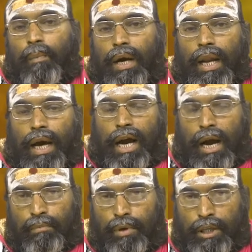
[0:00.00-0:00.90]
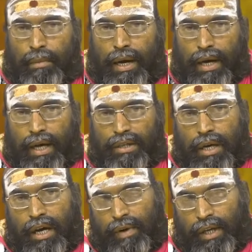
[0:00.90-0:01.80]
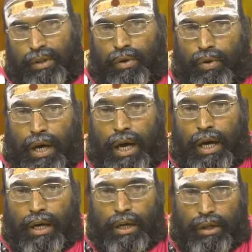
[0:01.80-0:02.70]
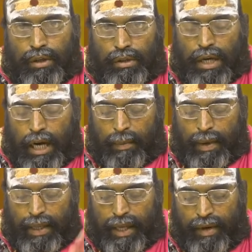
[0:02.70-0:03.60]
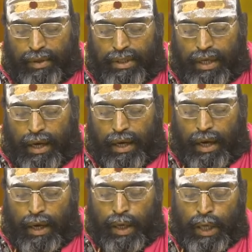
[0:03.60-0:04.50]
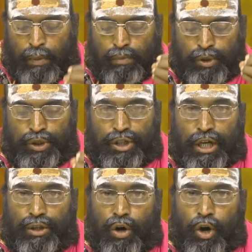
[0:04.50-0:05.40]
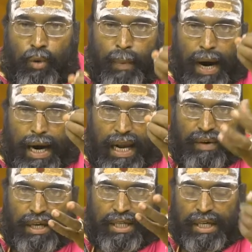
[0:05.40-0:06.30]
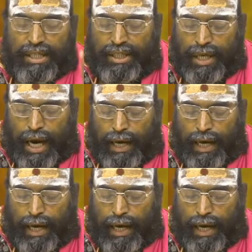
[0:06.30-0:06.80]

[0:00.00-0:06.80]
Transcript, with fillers: మళ్ళా కాంభోజ మహారాజు గారు వీళ్ళందరూ కూడా యుద్ధానికి బయలుదేరి వచ్చారట ముంచతో బాణవర్షంచ